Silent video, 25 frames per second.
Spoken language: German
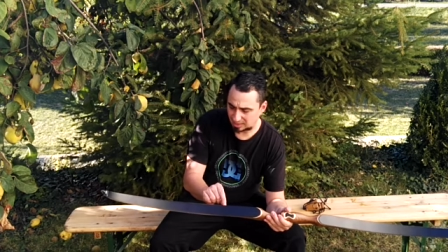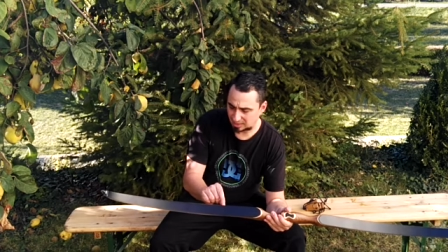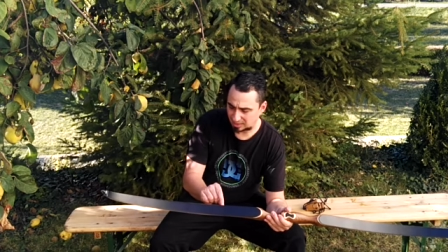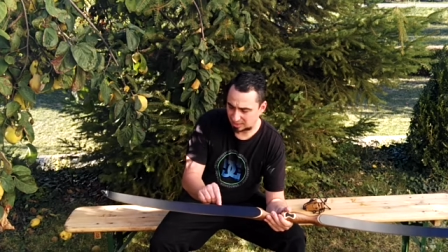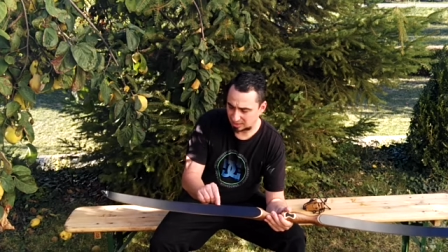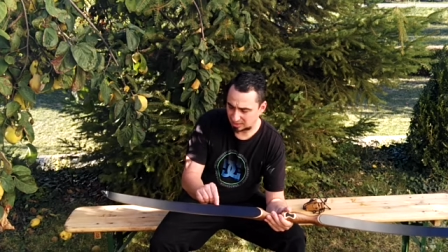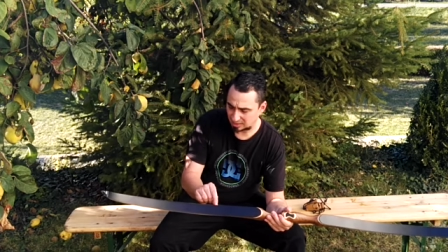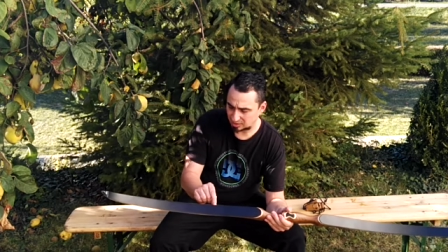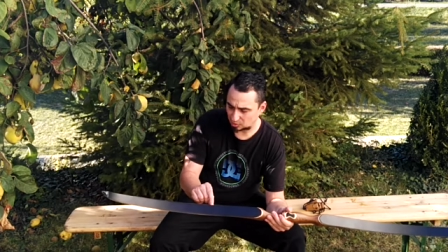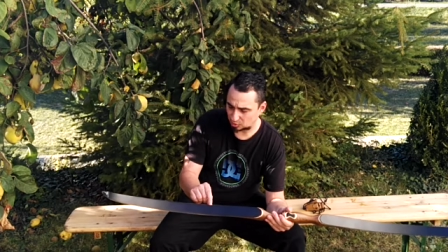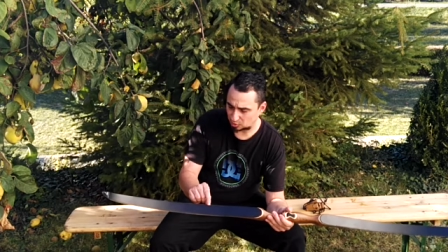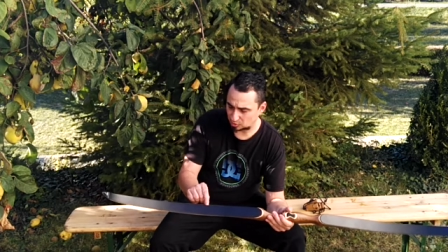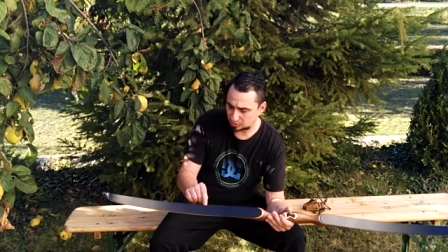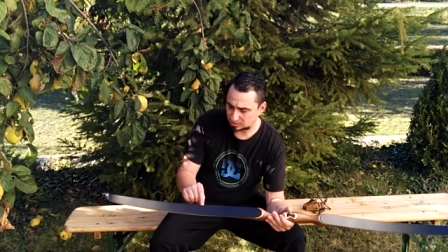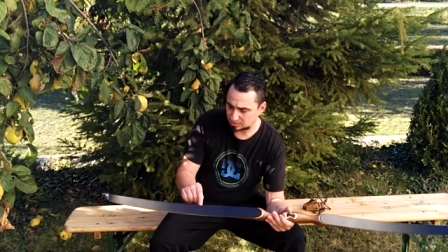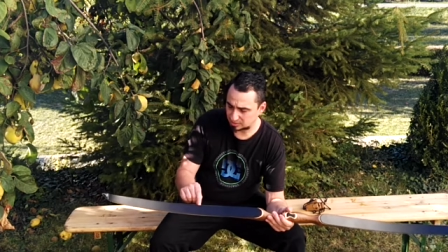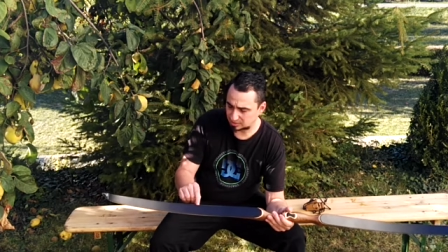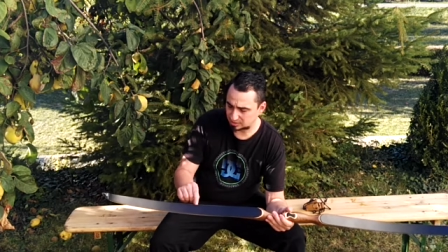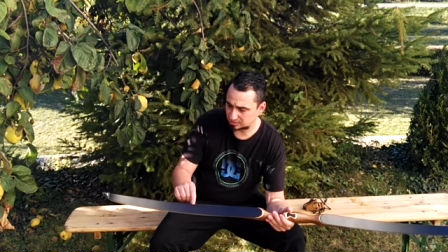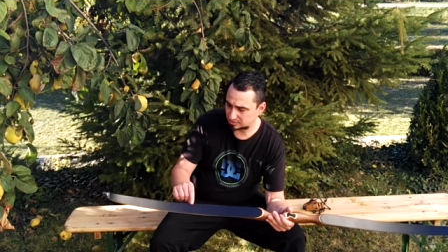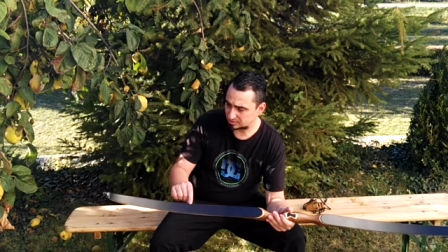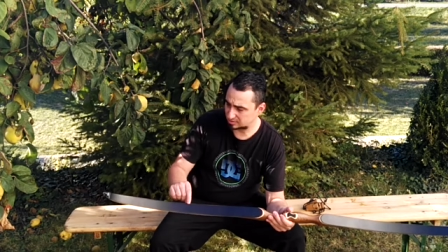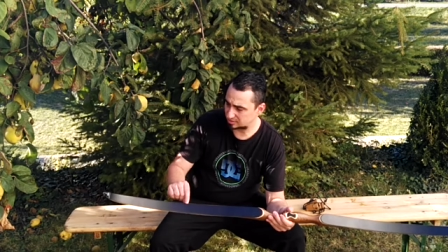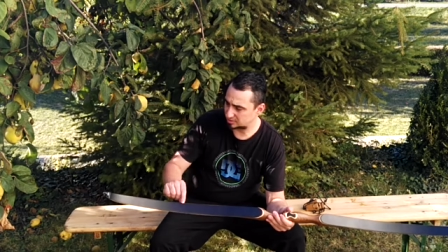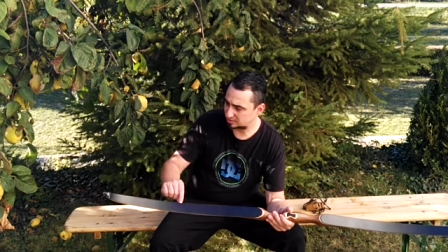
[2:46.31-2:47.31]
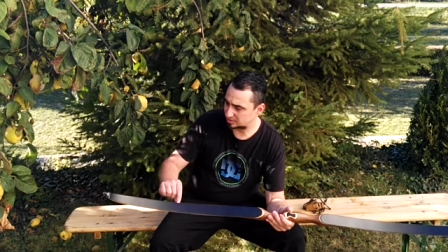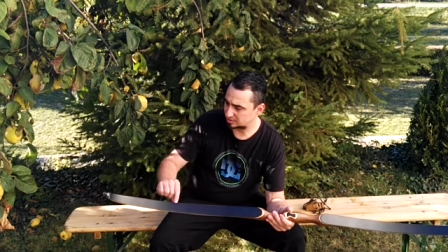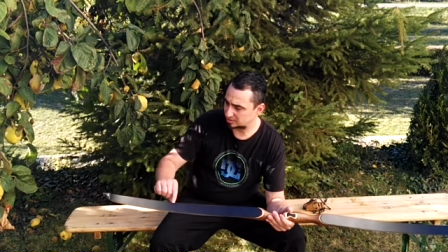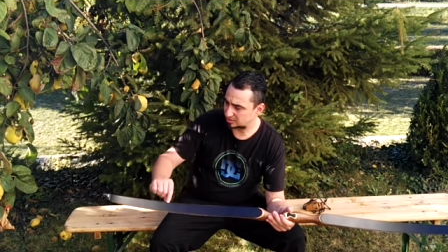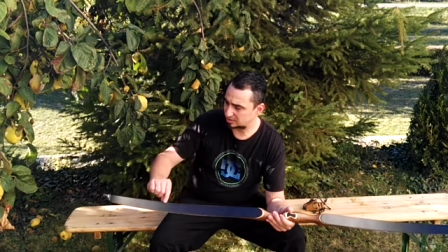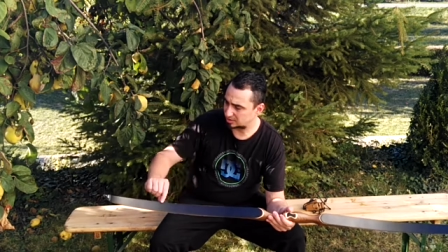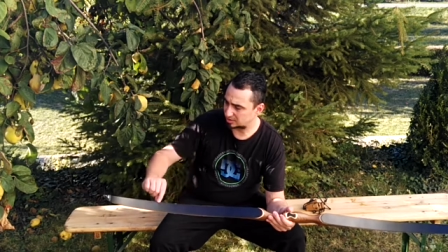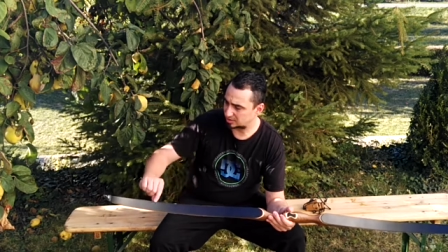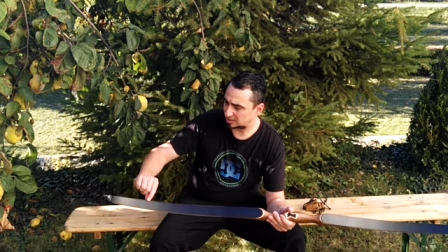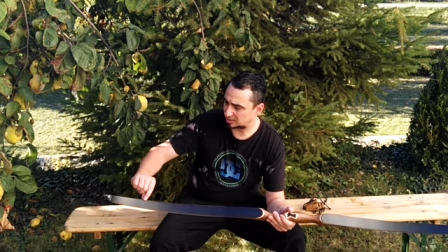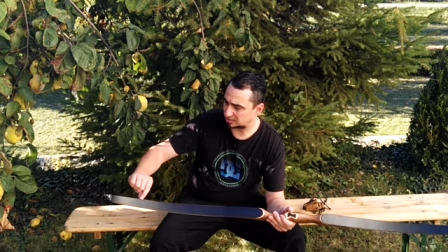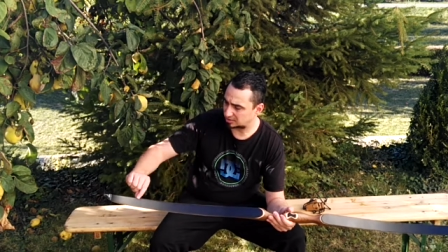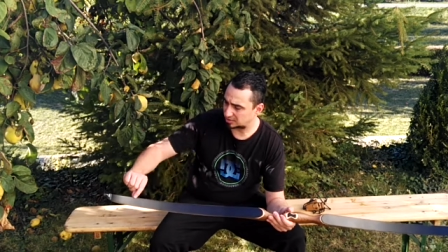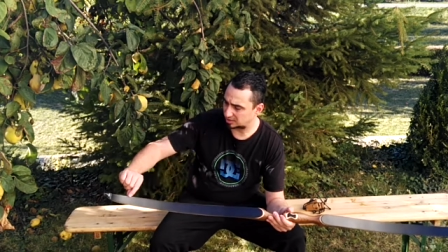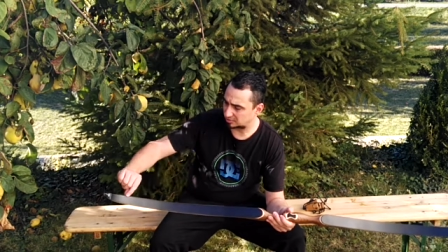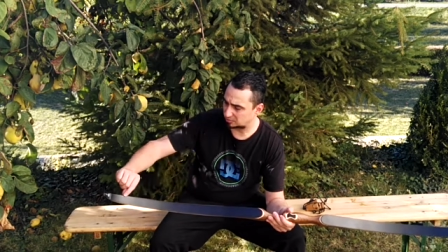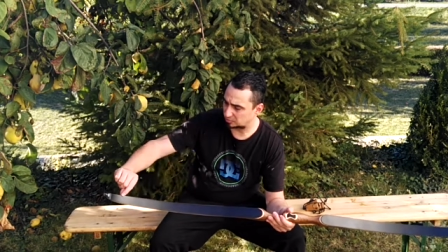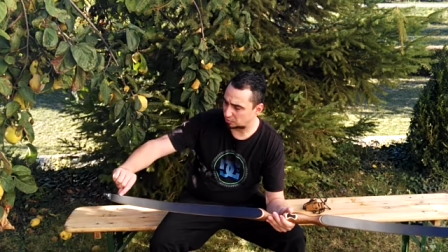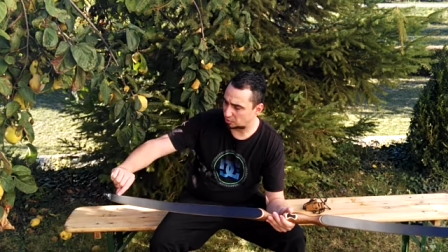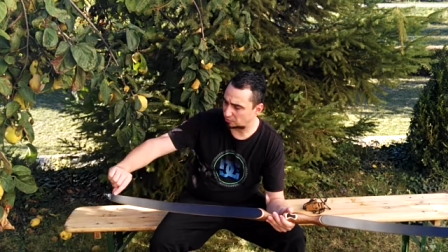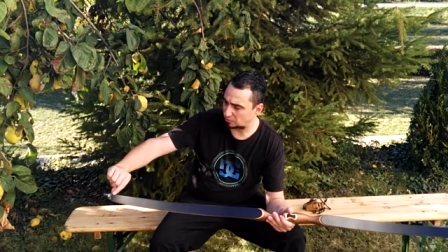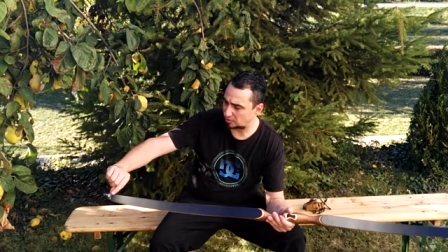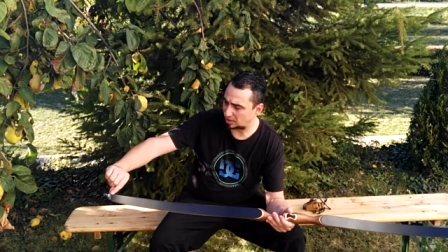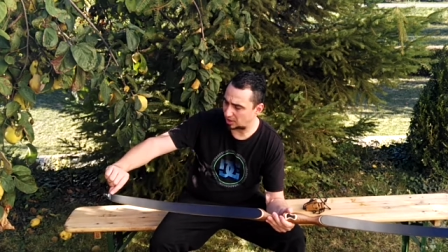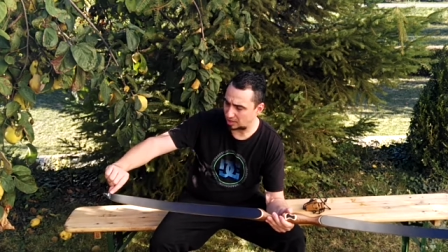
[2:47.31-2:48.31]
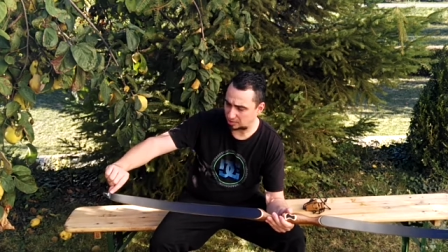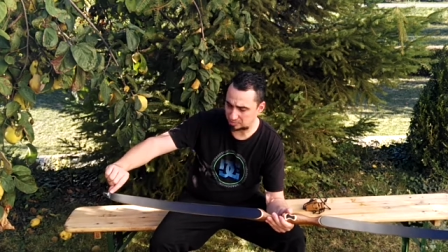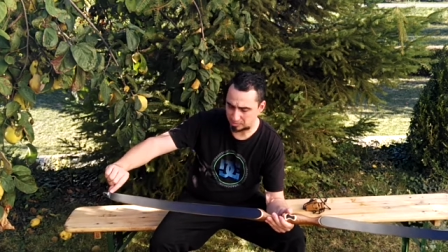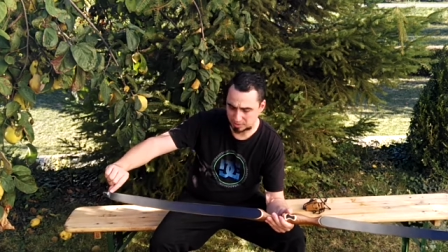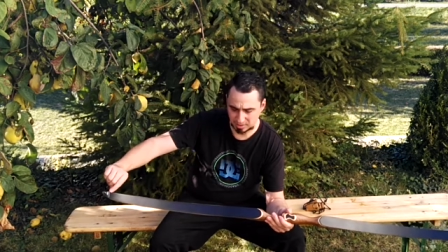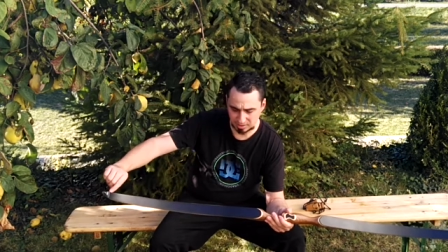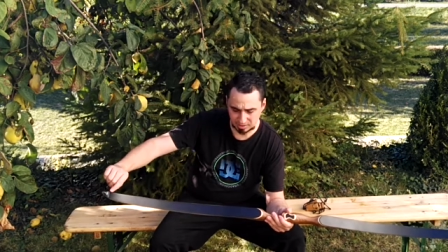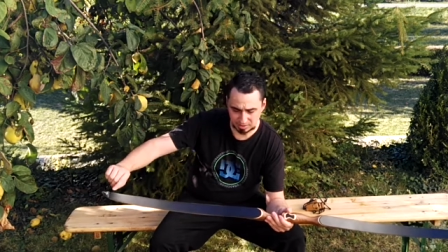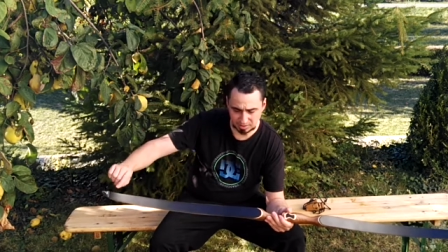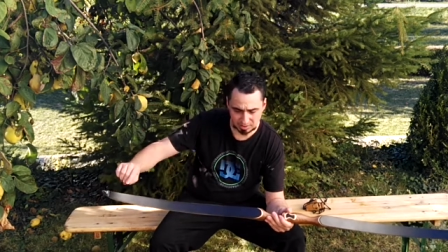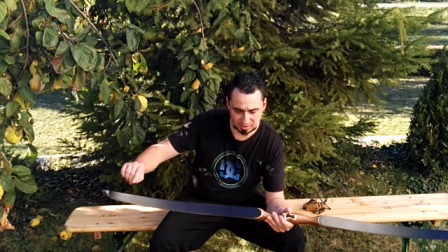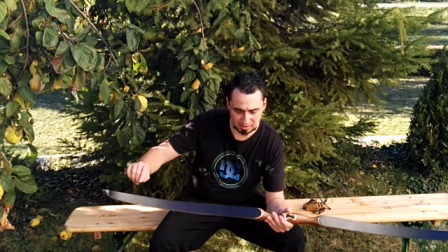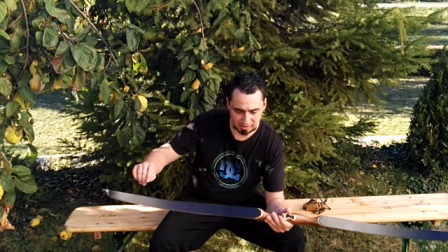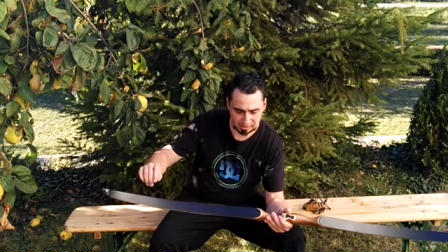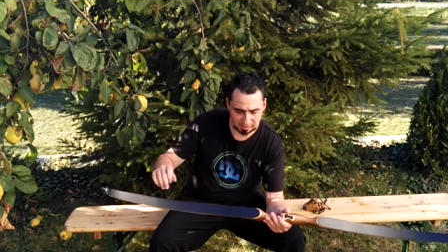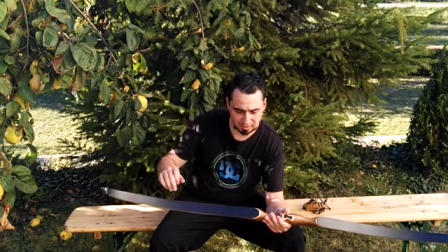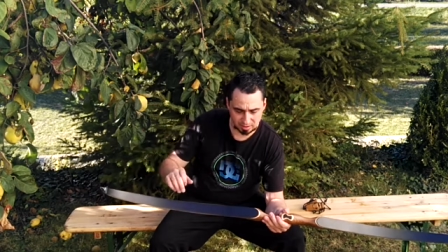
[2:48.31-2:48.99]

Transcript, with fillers: Lagen Holz in den Wurfarmen